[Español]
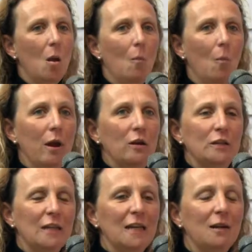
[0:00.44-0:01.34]

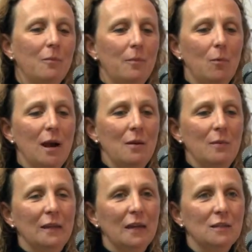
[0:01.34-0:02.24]
Bueno, sí, una
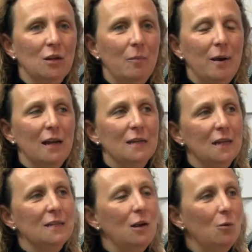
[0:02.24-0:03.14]
alimentación para que
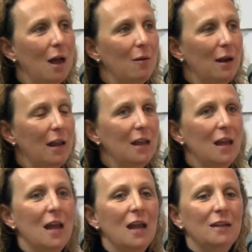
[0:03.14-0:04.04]
sea saludable
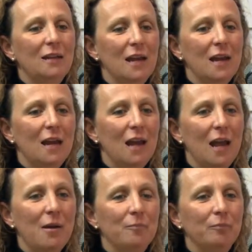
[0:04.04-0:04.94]
tiene
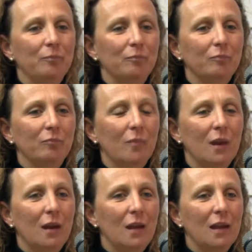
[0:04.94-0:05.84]
mm,
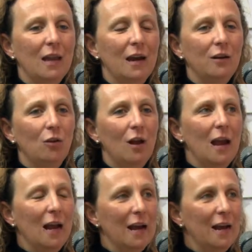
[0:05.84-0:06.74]
que, tener todas
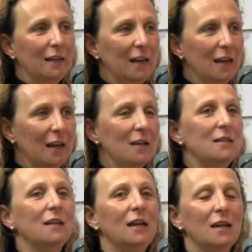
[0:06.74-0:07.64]
las características,
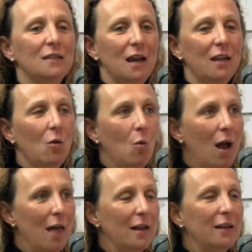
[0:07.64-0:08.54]
es decir, tiene que ser
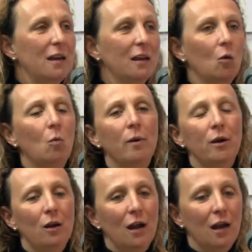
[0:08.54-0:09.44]
adecuada, tiene que
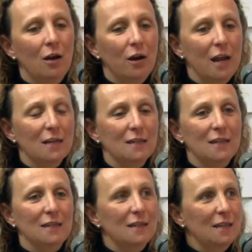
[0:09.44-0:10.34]
cumplir con las calorías
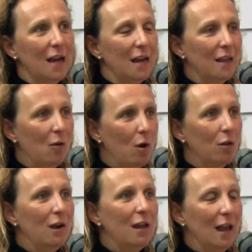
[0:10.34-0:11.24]
necesarias de
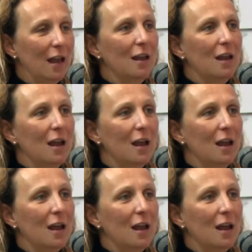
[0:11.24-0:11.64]
acuerdo a la edad